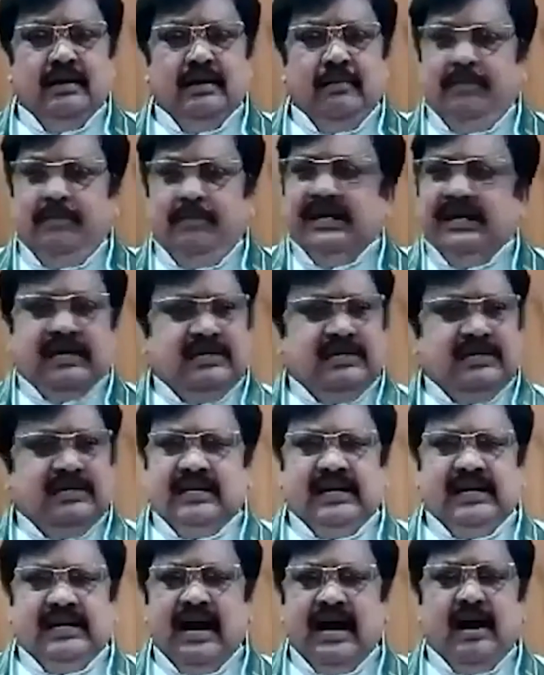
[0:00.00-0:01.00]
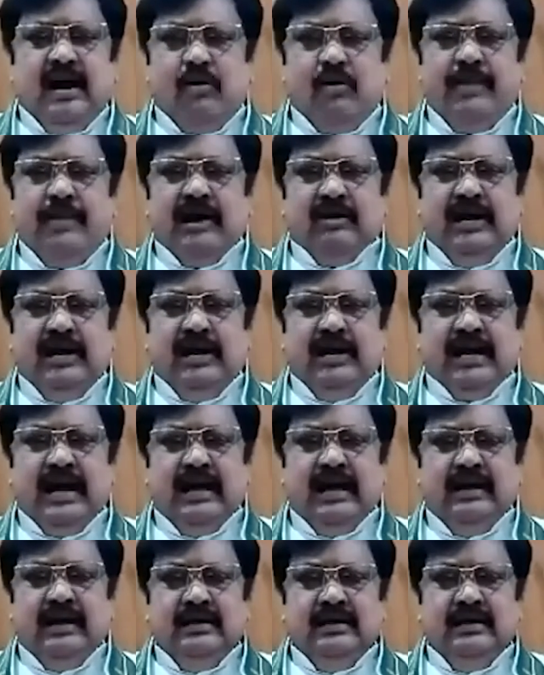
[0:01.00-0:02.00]
బయటకు తిరిగే హక్కు మాకు లేదా
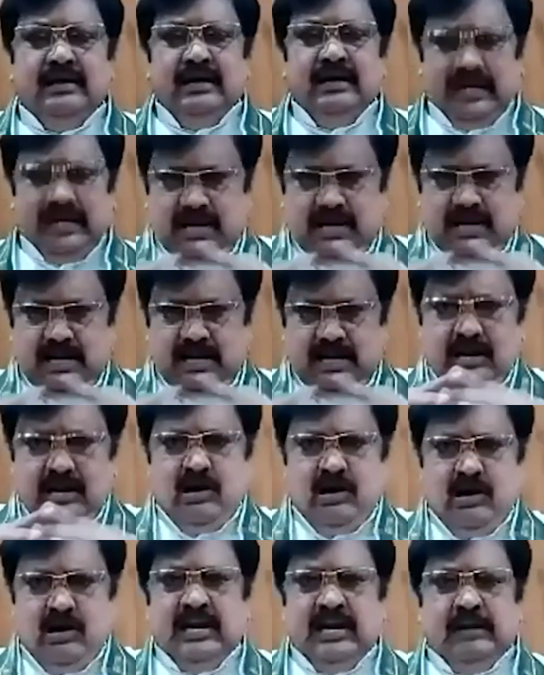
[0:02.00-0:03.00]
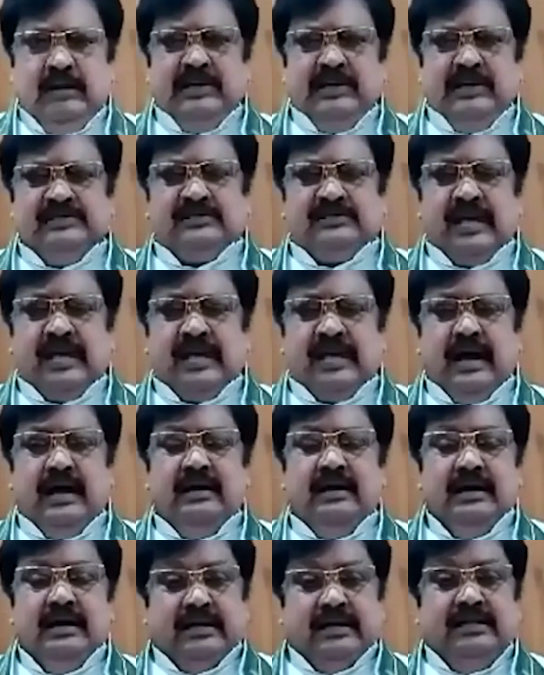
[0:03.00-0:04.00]
ఇళ్లలోనే నిర్బంధిస్తారా
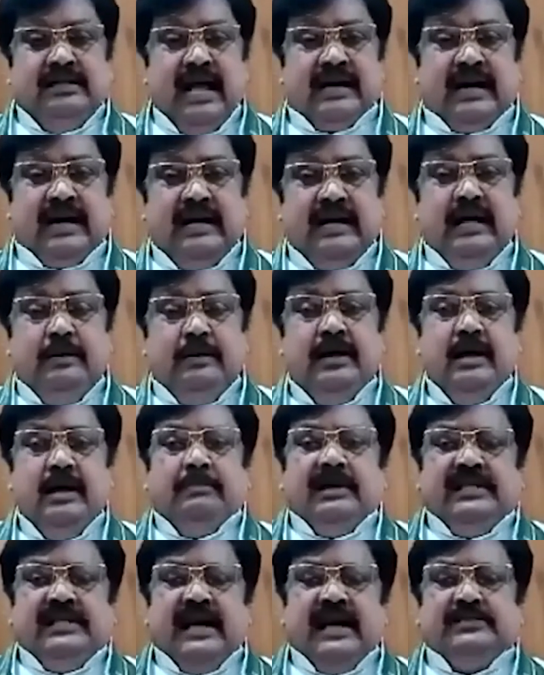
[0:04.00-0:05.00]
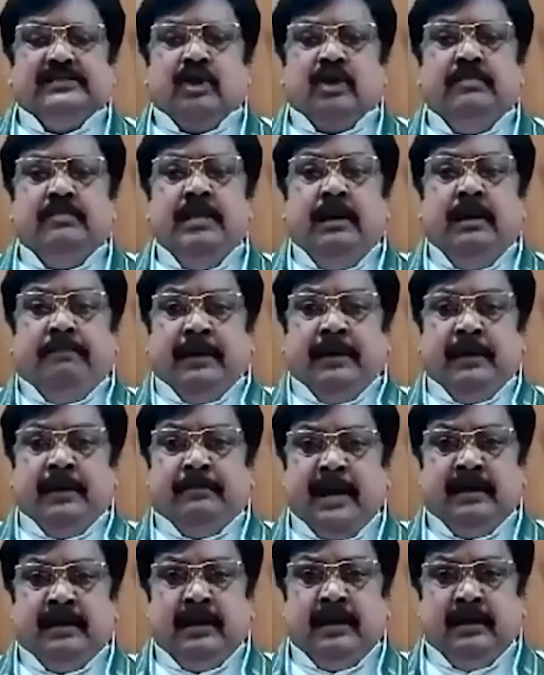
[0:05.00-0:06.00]
ఇది ఎక్కడి ప్రజాస్వామ్య
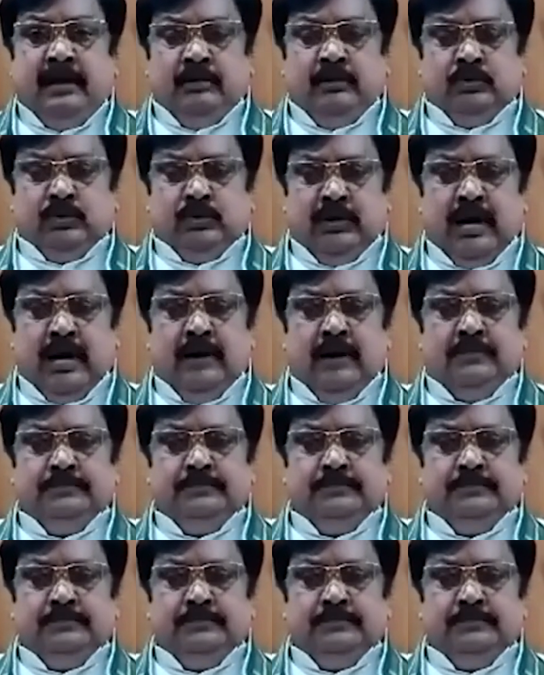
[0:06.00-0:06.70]
పరిపాలన అని అడుగుతున్నా